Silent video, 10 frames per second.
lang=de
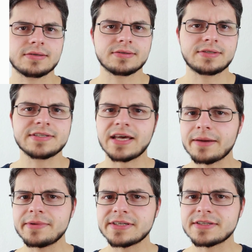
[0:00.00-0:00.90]
Die
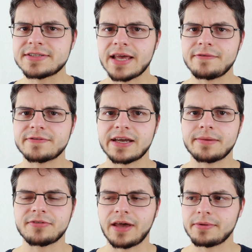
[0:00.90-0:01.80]
Sache mit den Safe
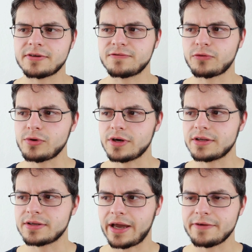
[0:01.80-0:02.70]
Games habe ich
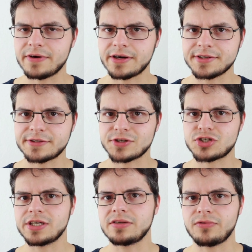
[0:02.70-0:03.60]
früher einfach nicht
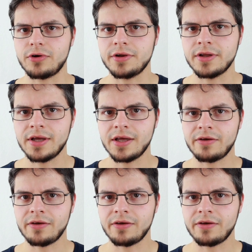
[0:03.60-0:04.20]
verstehen wollen,